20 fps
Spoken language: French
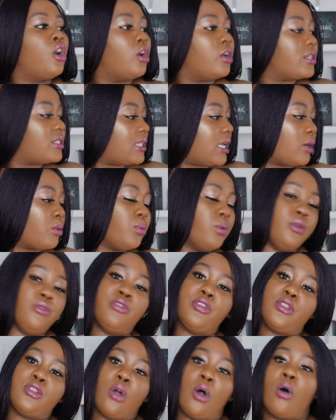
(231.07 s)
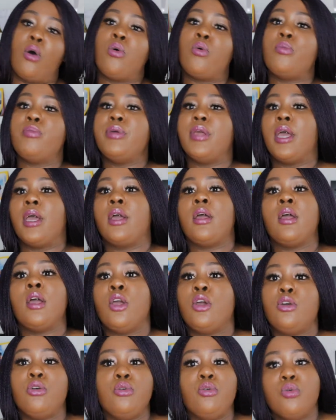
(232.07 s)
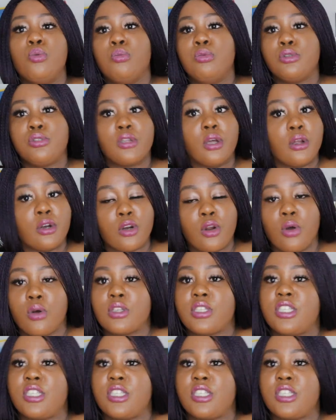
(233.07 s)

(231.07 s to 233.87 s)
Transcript: un sac Louis Vuitton ou bien une Louboutin non